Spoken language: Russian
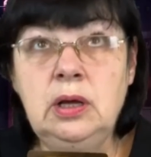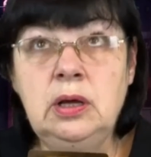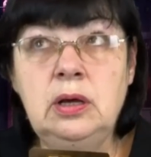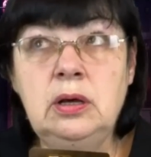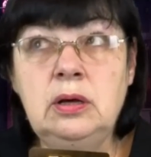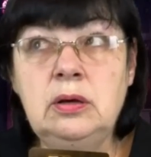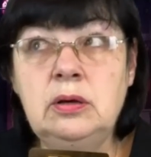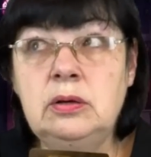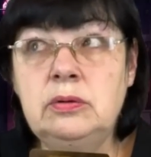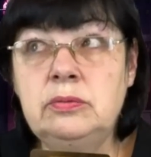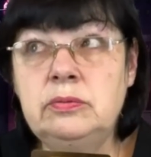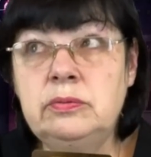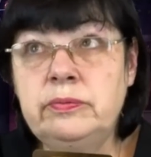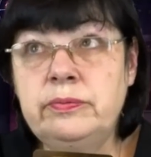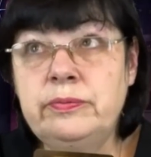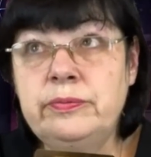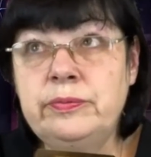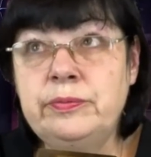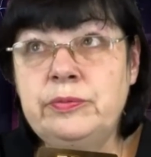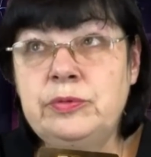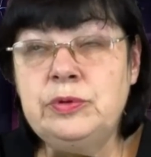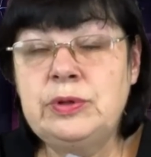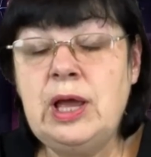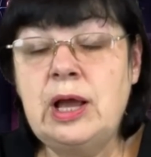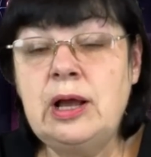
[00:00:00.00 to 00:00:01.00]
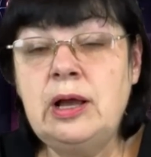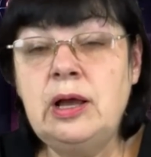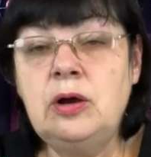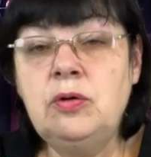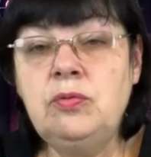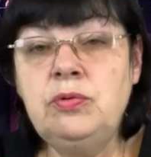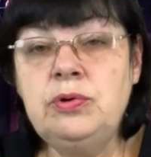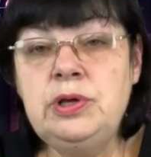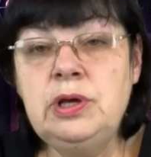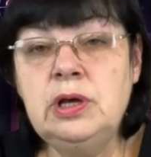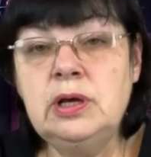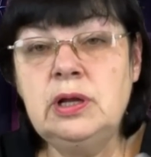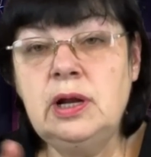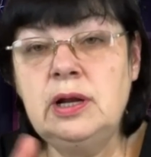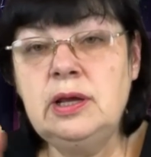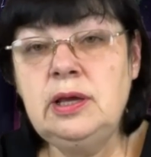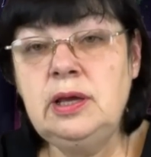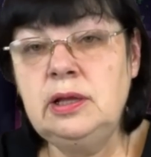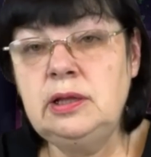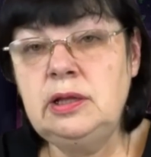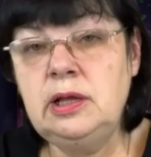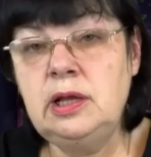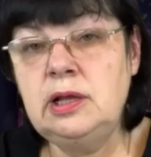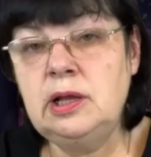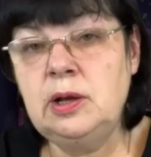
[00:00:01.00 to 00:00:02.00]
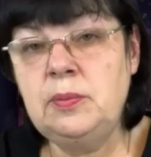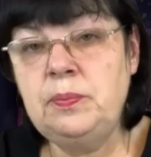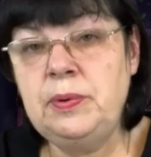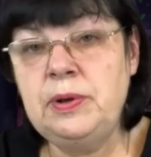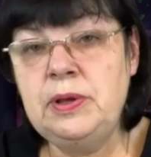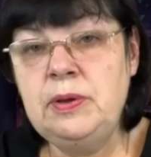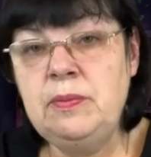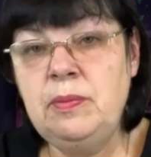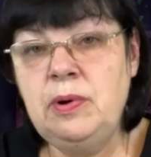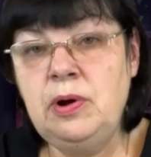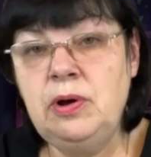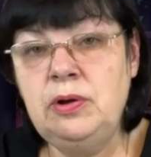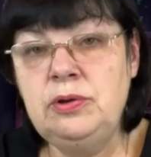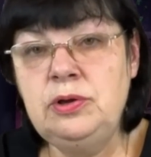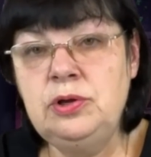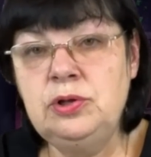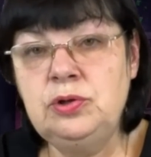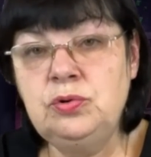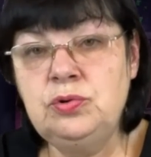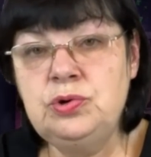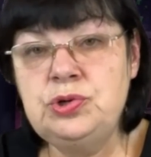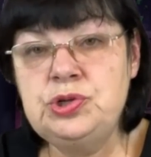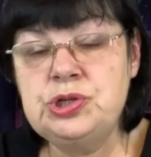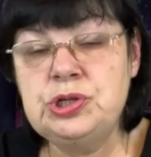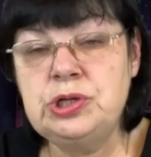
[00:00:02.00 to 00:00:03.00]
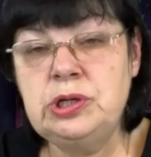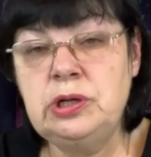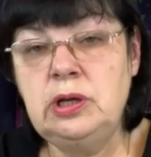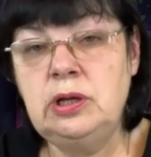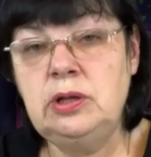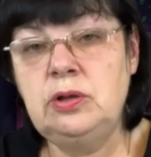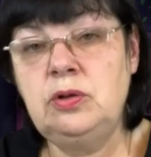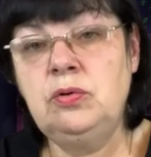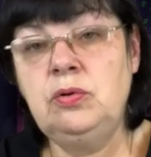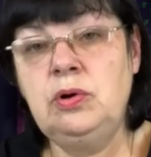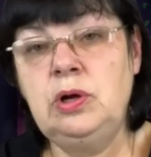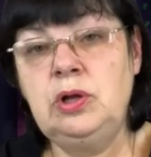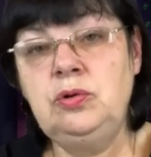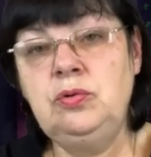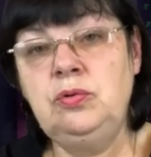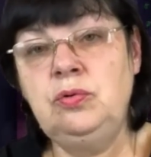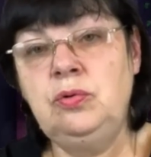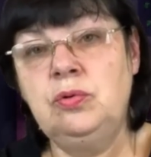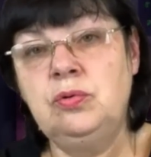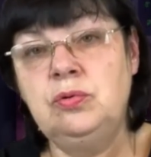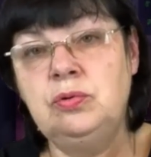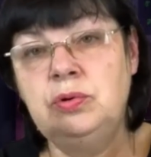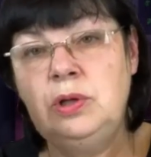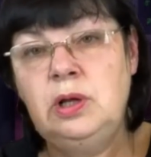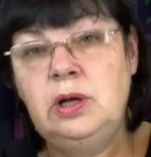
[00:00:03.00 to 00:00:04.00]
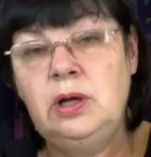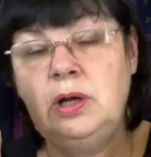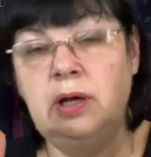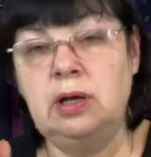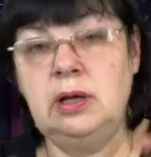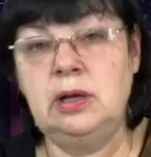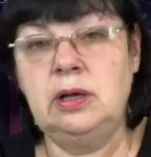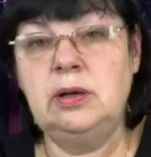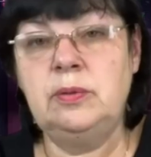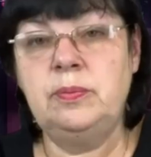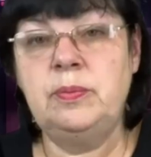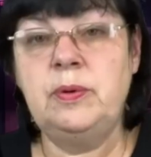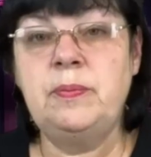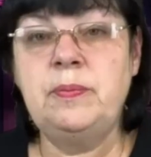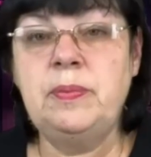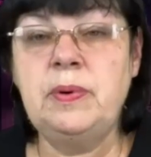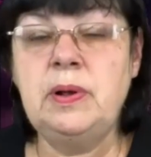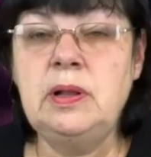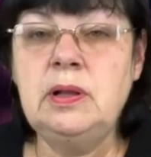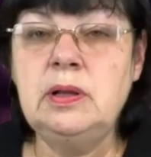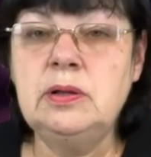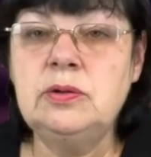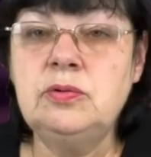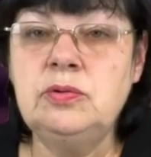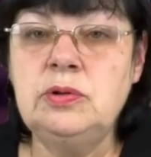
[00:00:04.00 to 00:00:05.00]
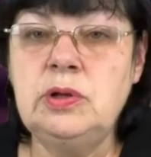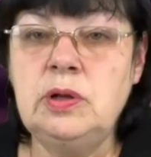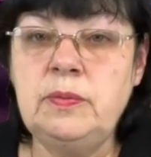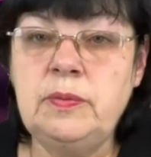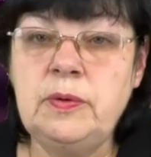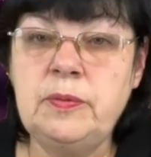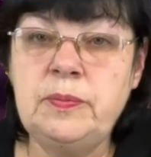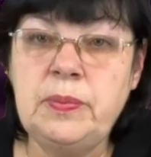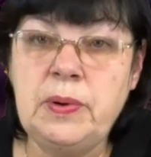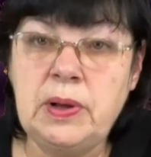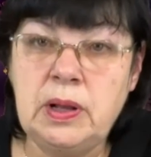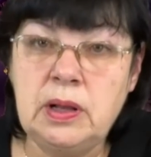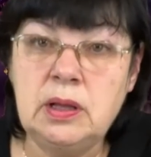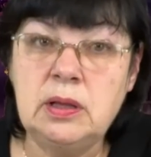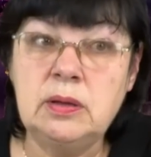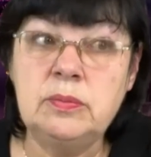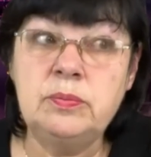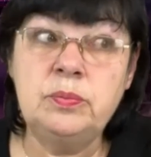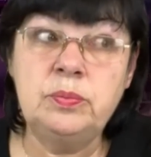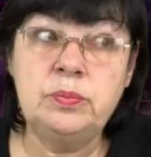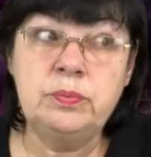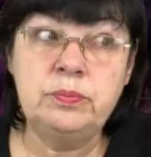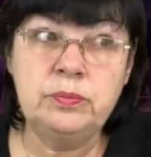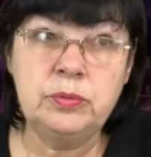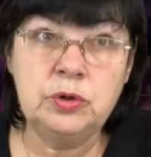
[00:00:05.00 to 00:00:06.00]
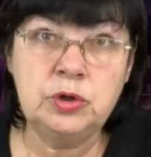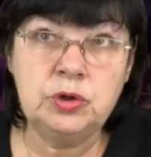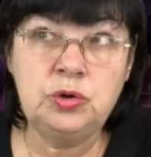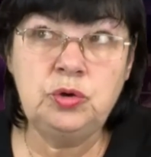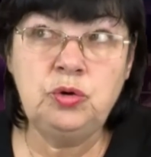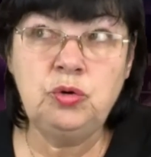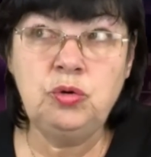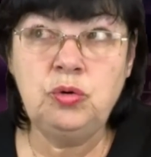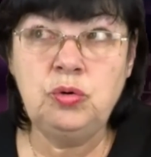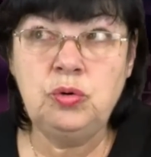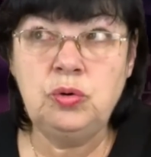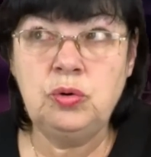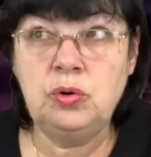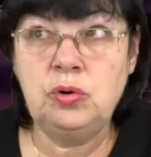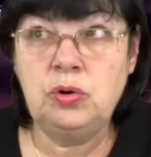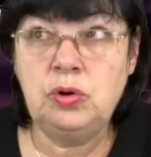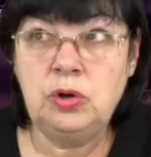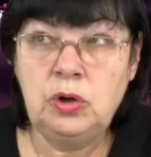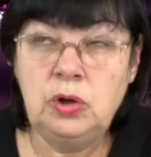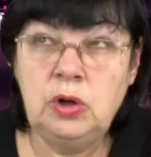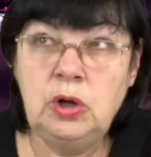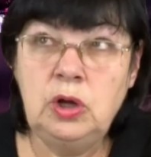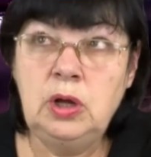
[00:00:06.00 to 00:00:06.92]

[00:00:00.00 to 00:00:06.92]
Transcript: Э, так как у них ракеты, я так понимаю, не точные, то оно куда попало, туда попало. Кто